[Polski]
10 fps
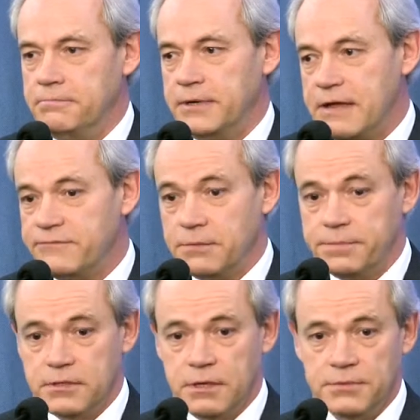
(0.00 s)

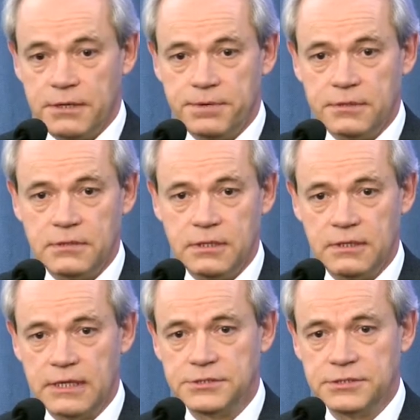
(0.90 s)
prawdopodobnie pod
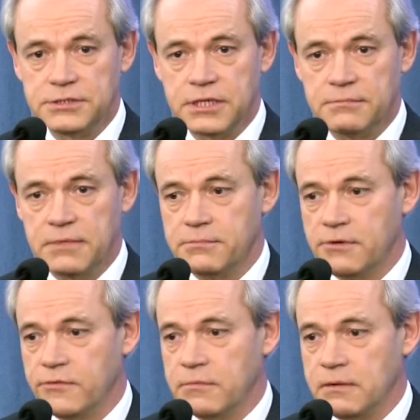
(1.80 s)
naciskiem
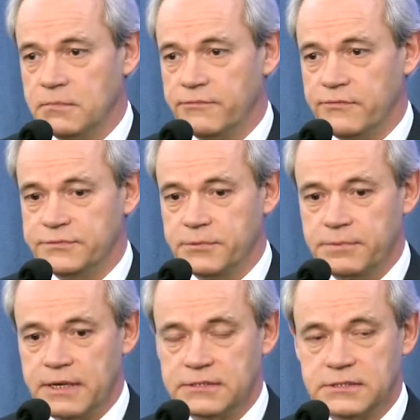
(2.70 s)
namową albo we
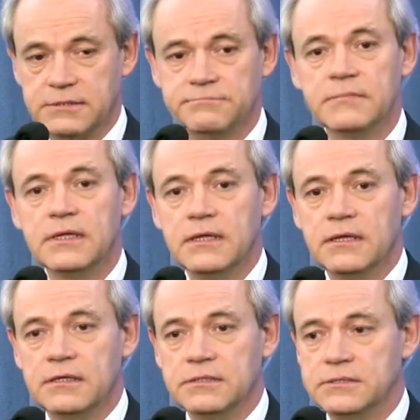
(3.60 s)
współpracy
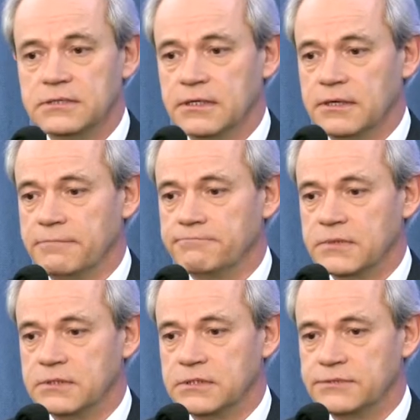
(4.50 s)
z, e,
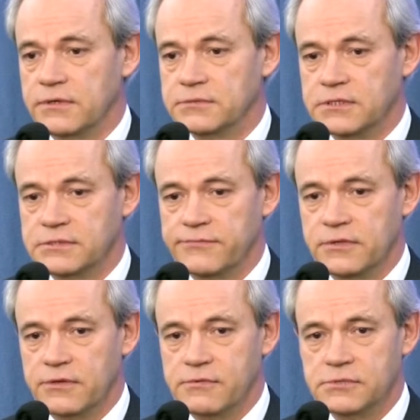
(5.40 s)
ze Związkiem
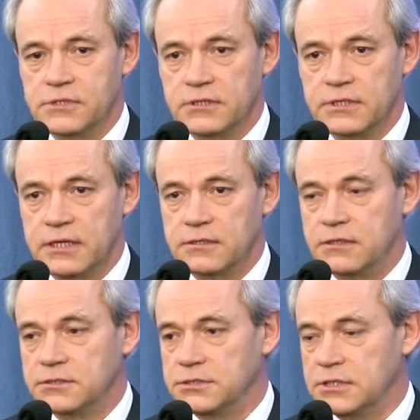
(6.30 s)
Zawodowym
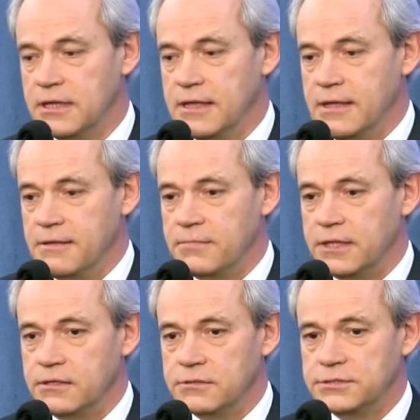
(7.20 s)
Solidarność
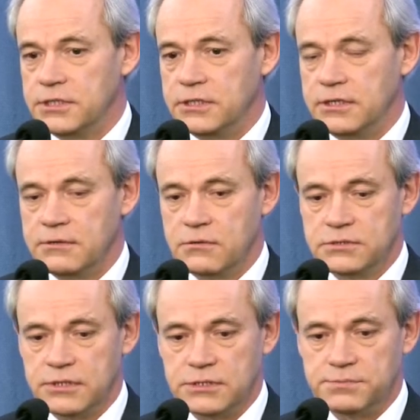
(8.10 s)
będą chcieli
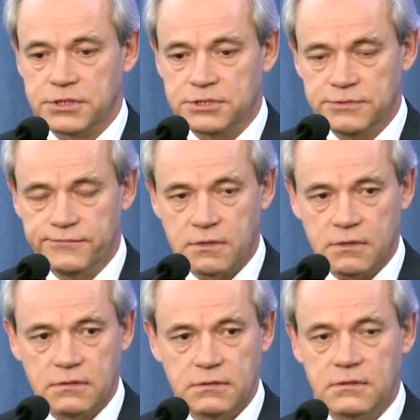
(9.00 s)
głosować
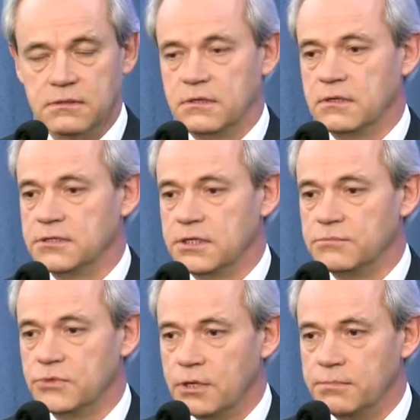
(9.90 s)
przeciwko E,
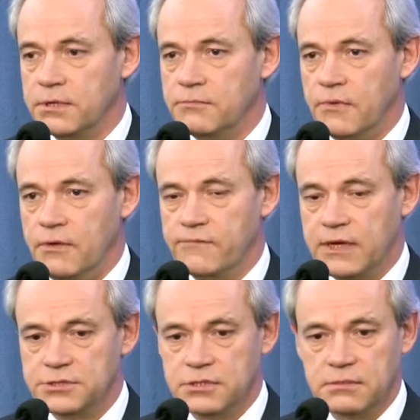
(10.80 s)
tym dobrym,
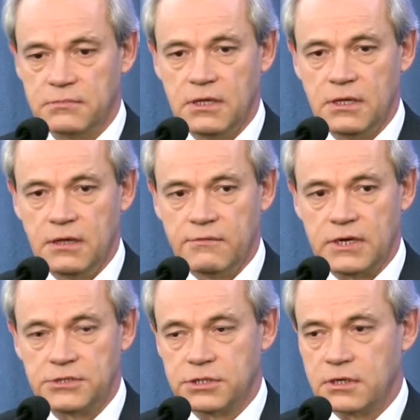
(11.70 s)
ważnym,
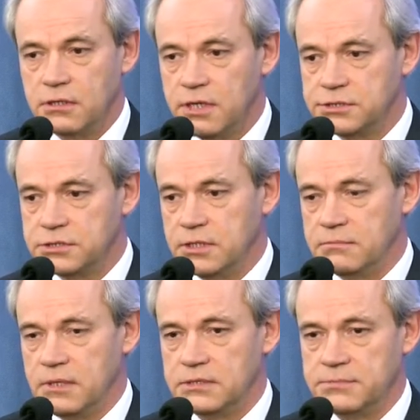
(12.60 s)
wręcz
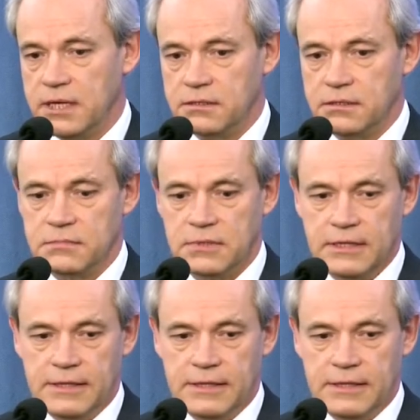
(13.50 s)
koniecznym zmianom.